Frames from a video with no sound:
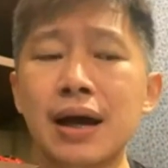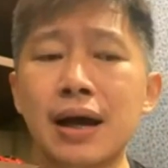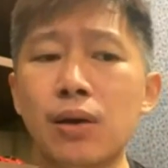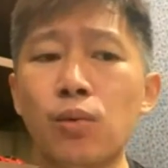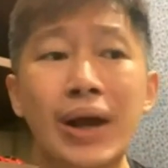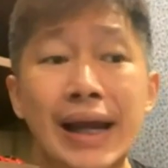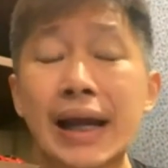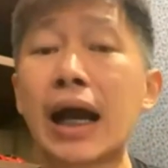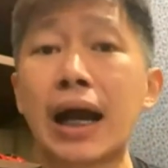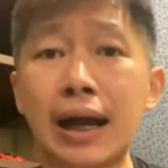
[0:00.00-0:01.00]
uh,
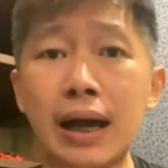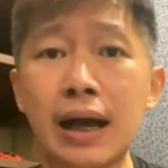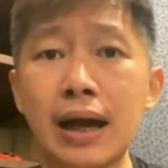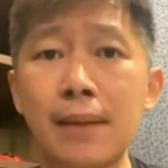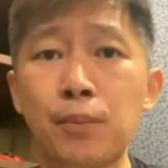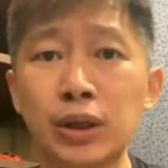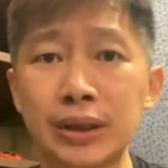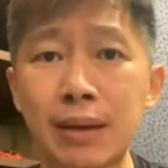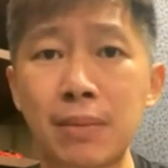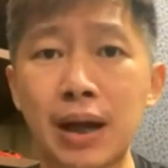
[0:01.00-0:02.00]
walang
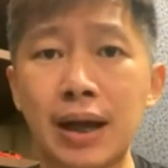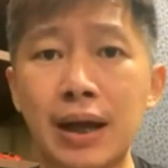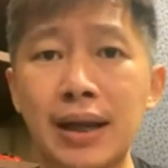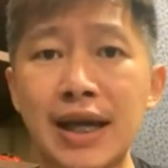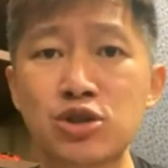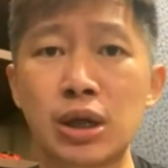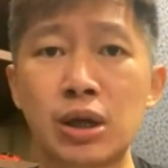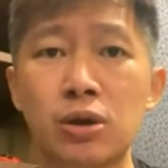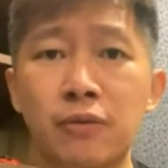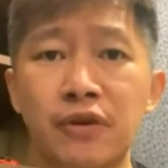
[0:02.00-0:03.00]
nakakapunta mga
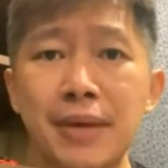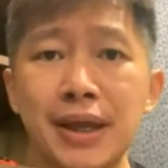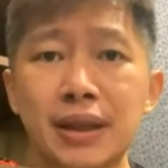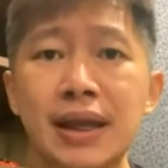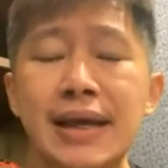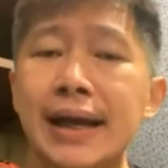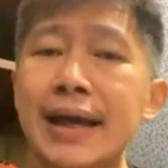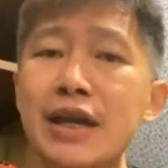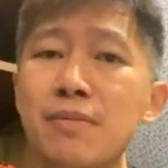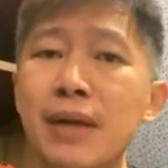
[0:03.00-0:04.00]
national government.
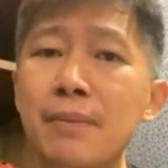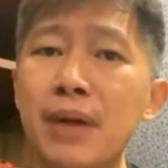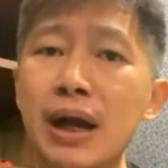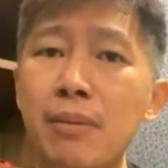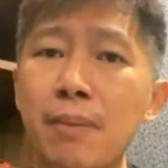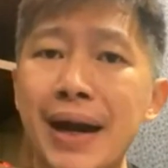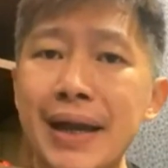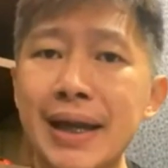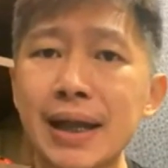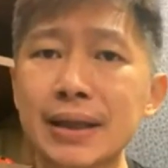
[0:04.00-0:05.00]
Kaya yung mga ibang
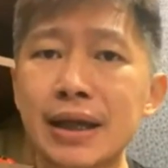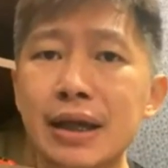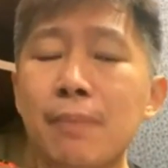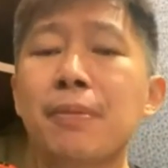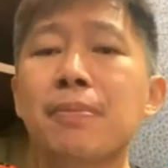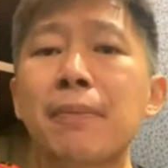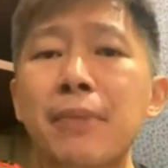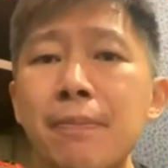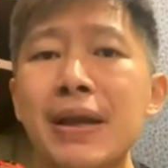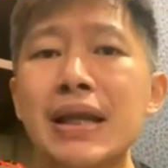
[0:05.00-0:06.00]
kababayan natin nap-
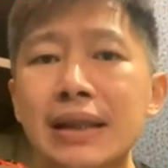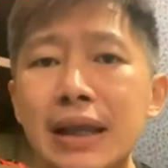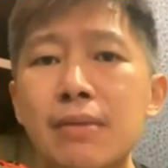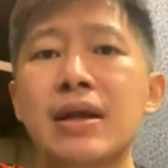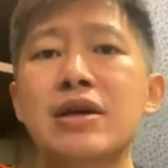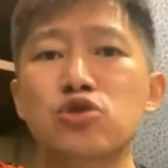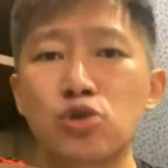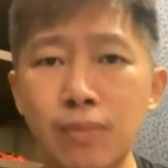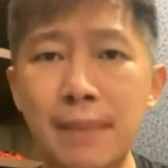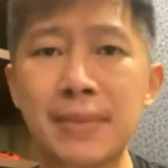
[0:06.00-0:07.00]
napipilitan
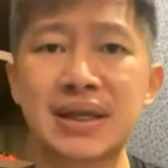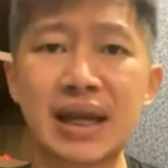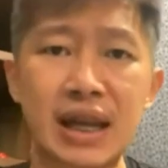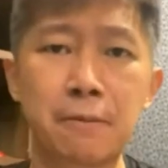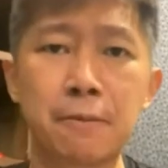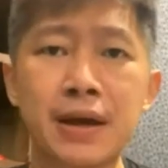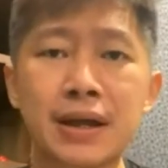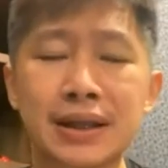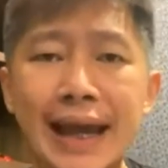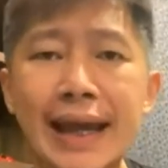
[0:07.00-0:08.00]
sumama sa left
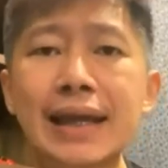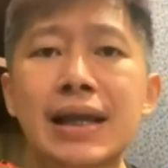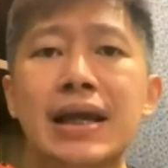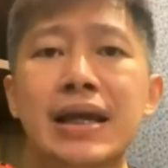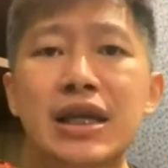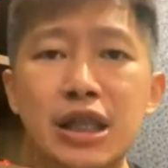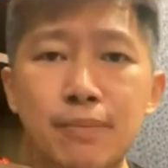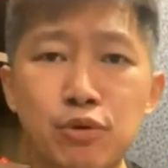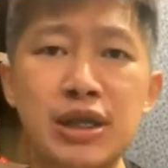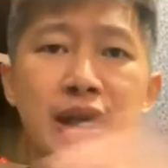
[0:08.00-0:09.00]
dahil
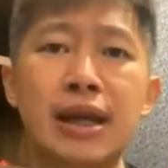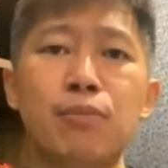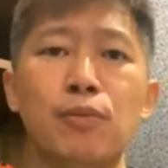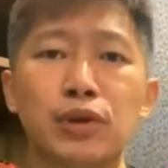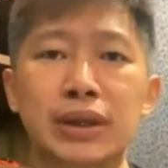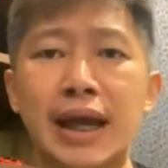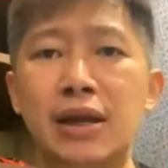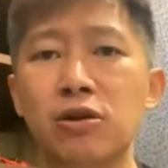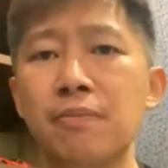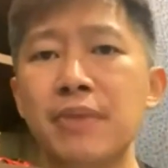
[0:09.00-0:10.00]
hindi po sila
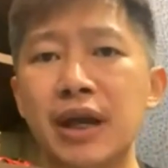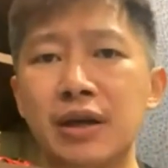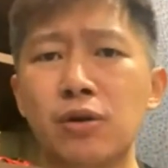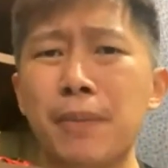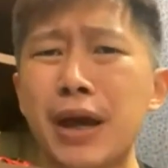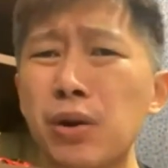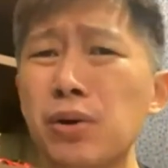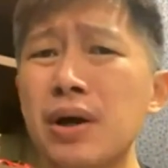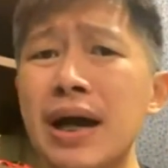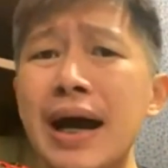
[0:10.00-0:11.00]
napupuntahan ng gobyerno.
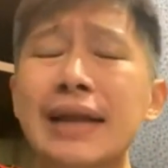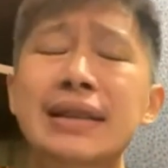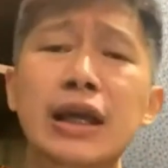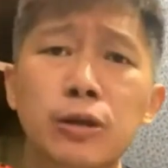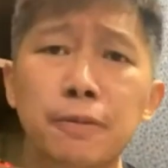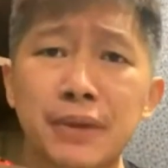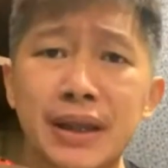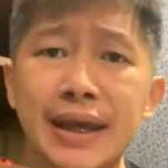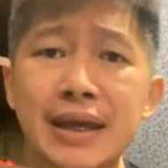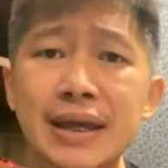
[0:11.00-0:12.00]
Pero at the end of
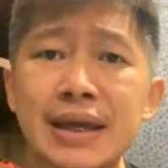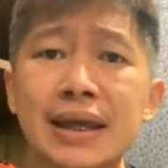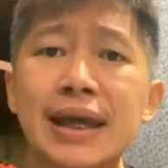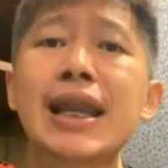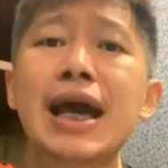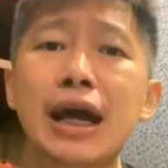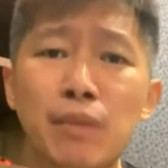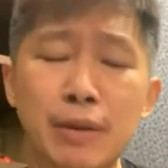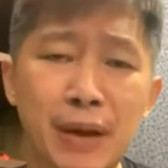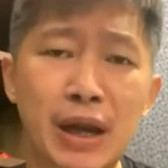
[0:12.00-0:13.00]
the day,
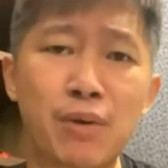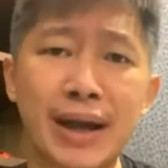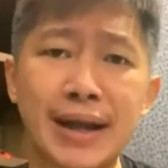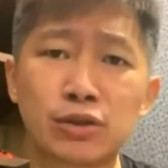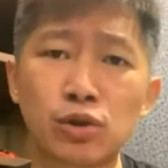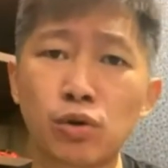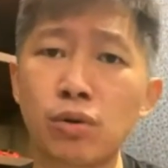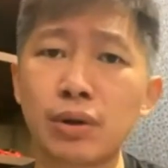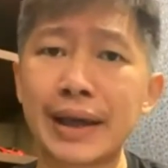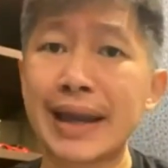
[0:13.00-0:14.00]
kailangan may paliwanag to
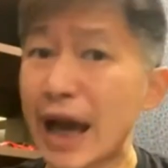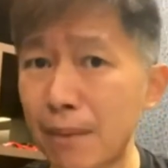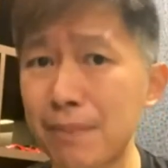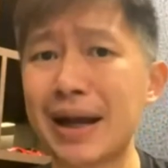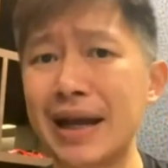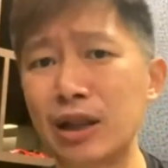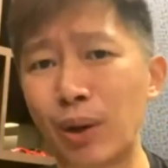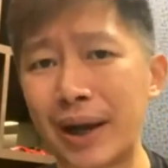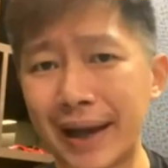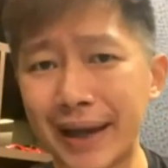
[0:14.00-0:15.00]
kung kailangan ba
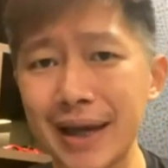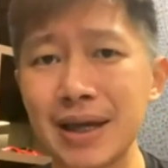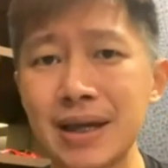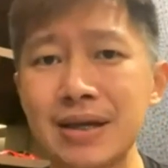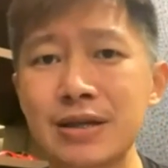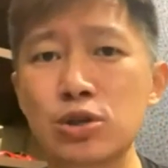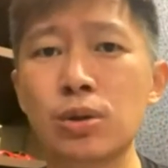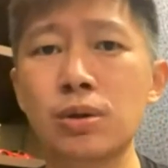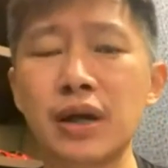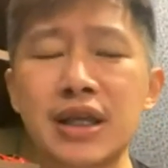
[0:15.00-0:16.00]
ganito kalaki,
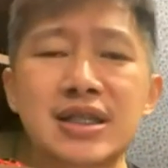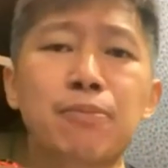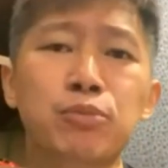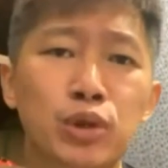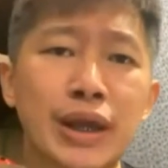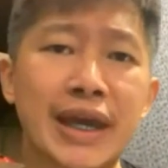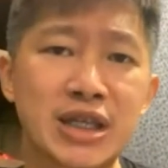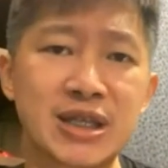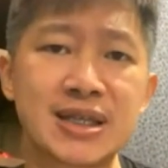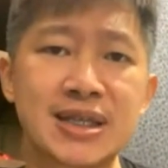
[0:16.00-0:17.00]
So it's up to the
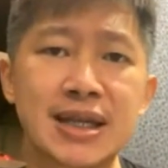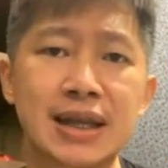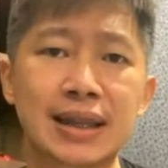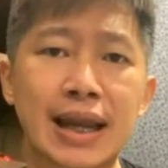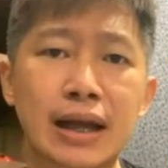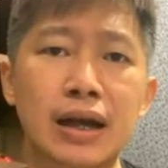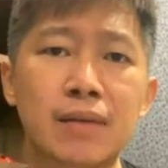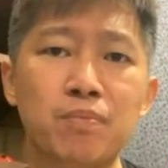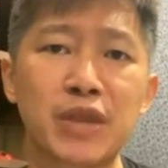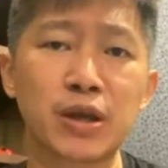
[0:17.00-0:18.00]
agency na
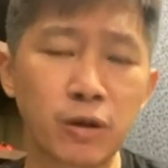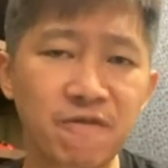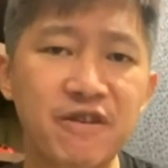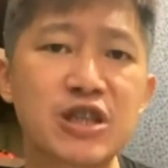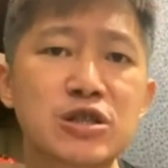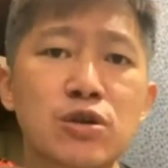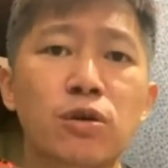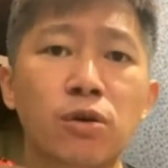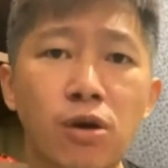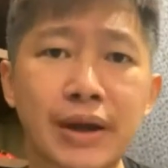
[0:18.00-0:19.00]
talagang i-convince
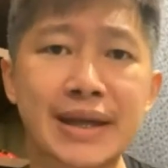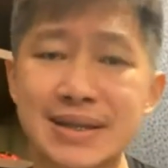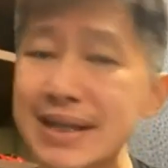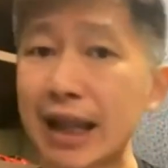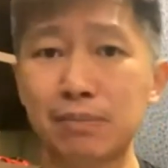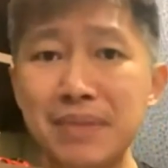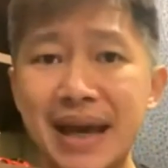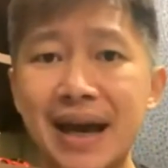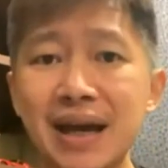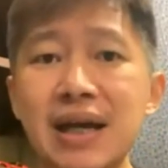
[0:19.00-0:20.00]
yung Congress, not
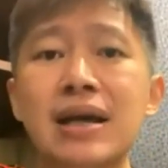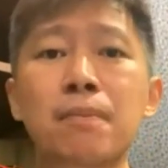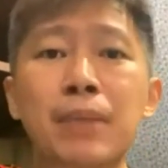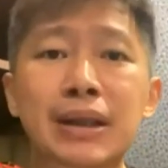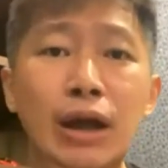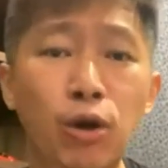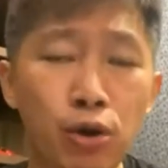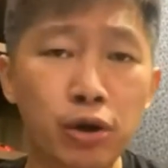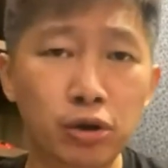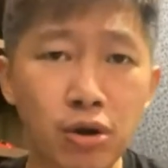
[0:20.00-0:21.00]
me ha, ah, but the
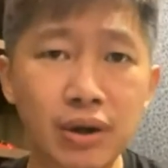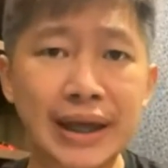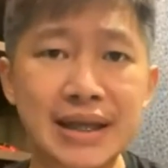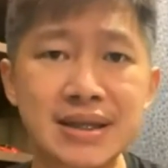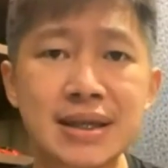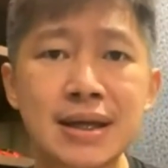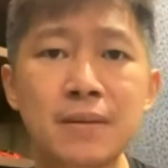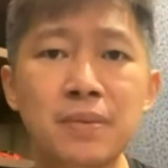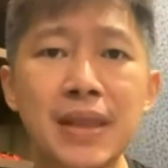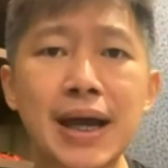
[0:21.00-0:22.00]
whole Congress
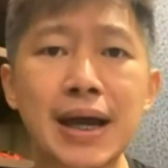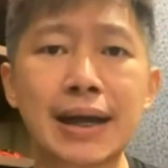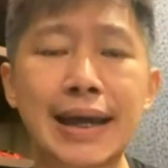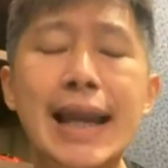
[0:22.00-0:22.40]
na